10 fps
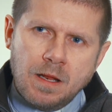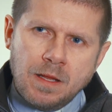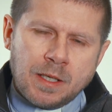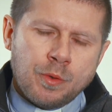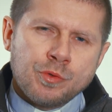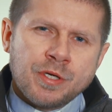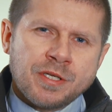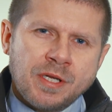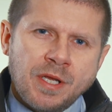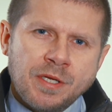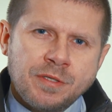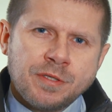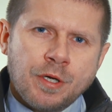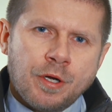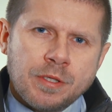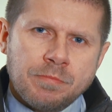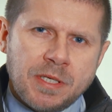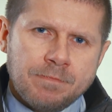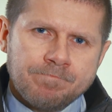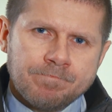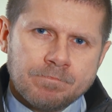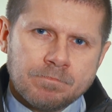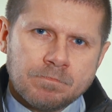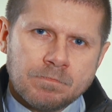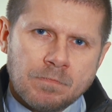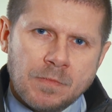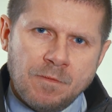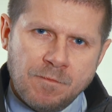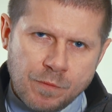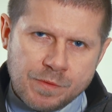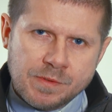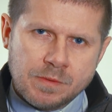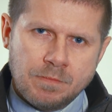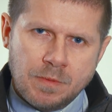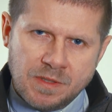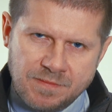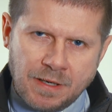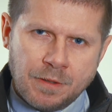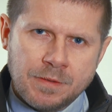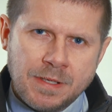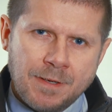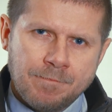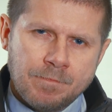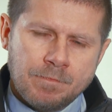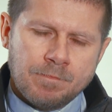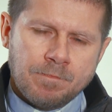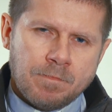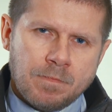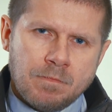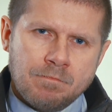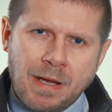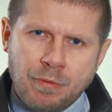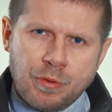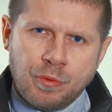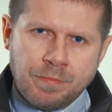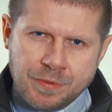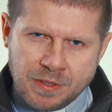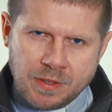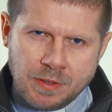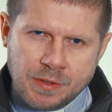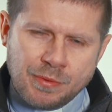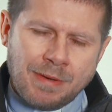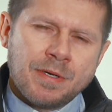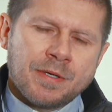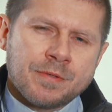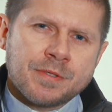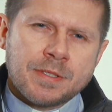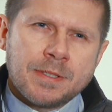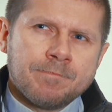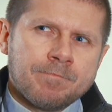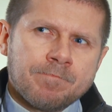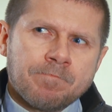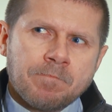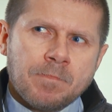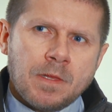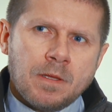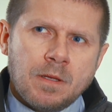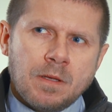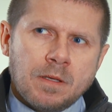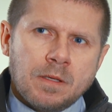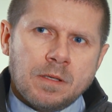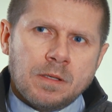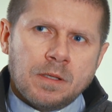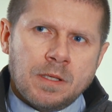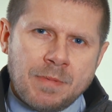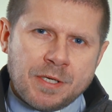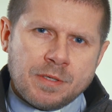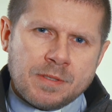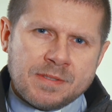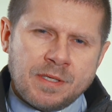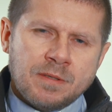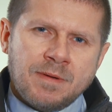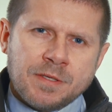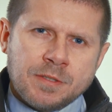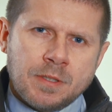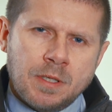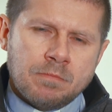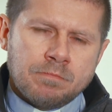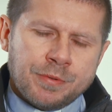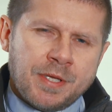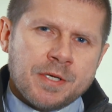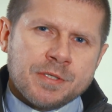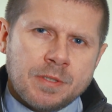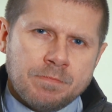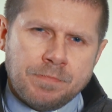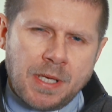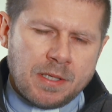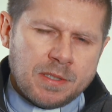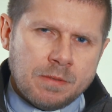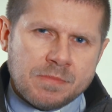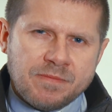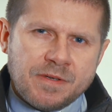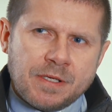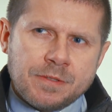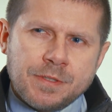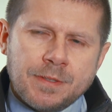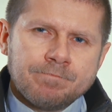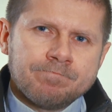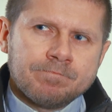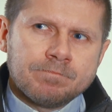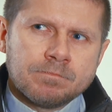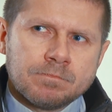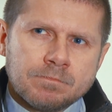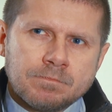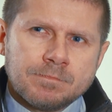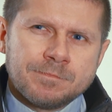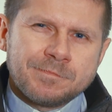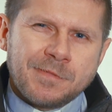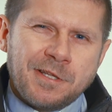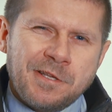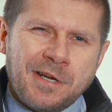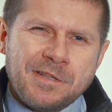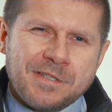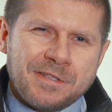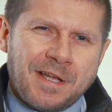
Jak uczę się jeździć końmi. Wóz, dwa konie, mały chłopczyk, słabe rączki i masz sterować potężnym, pięknym zwierzęciem i ręce